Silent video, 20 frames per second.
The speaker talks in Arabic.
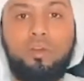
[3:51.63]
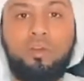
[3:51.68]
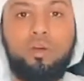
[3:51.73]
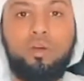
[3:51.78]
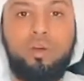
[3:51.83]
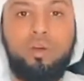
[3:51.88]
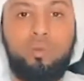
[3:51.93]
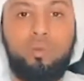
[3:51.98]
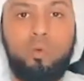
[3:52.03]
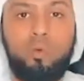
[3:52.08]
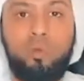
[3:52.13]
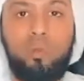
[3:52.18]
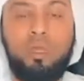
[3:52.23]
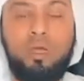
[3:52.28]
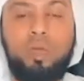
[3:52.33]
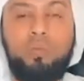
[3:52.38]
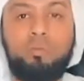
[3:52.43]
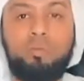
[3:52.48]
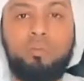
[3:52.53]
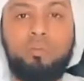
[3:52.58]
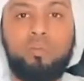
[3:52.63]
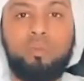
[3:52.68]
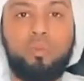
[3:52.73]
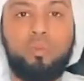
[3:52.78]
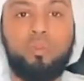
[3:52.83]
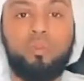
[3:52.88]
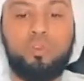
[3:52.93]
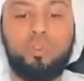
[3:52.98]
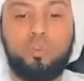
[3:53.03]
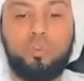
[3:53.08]
آه، امورنا
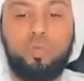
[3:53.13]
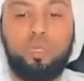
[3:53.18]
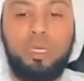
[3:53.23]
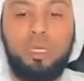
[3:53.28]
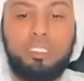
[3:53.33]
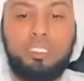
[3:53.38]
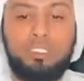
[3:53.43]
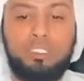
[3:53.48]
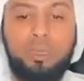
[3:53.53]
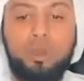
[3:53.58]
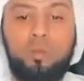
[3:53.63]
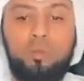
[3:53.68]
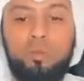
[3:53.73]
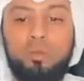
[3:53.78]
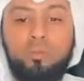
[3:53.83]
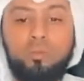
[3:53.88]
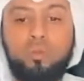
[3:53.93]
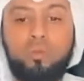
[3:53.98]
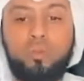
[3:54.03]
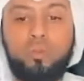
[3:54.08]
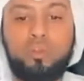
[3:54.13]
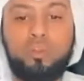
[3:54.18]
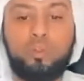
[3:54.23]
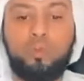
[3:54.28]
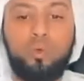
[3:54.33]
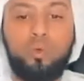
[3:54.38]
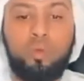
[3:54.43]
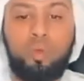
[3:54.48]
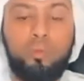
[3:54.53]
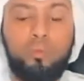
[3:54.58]
مفروض ان تكون اسهل ومفروض ان
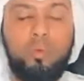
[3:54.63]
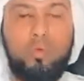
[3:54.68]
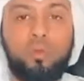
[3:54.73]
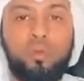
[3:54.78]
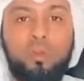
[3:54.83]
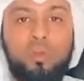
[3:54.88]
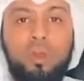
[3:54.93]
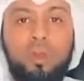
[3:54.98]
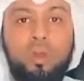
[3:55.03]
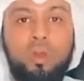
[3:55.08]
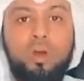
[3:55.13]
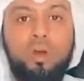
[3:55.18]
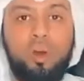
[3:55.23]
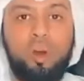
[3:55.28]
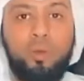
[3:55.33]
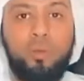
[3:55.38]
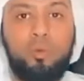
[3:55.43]
تكون امور آه،